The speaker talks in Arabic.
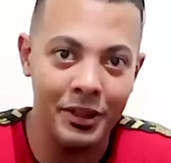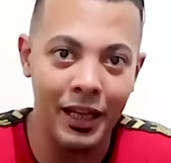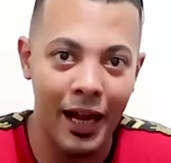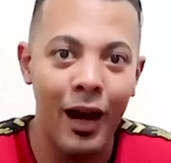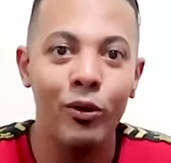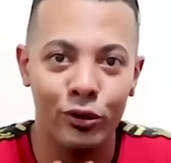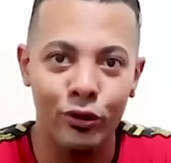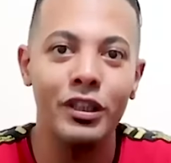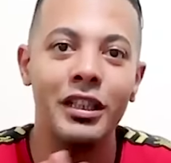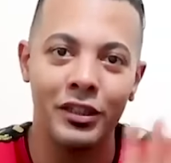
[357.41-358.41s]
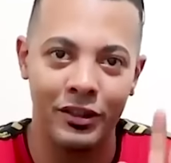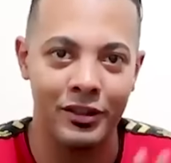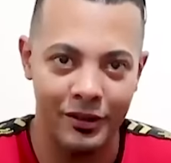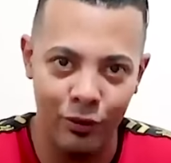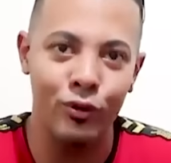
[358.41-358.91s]
يطلع حاولوا تقولوا لي
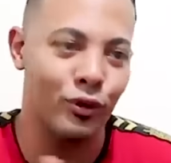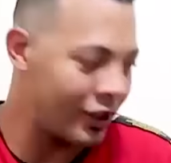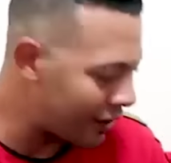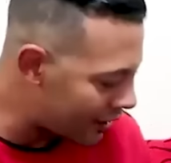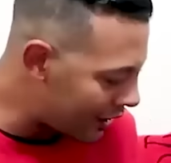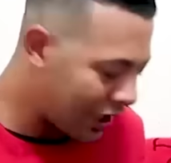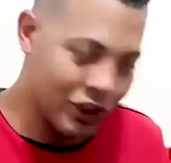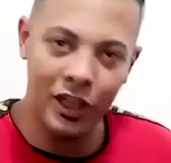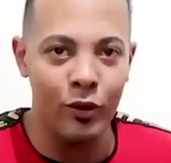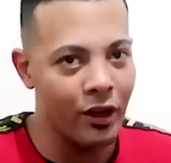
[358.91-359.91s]
لونه ايه عشان انا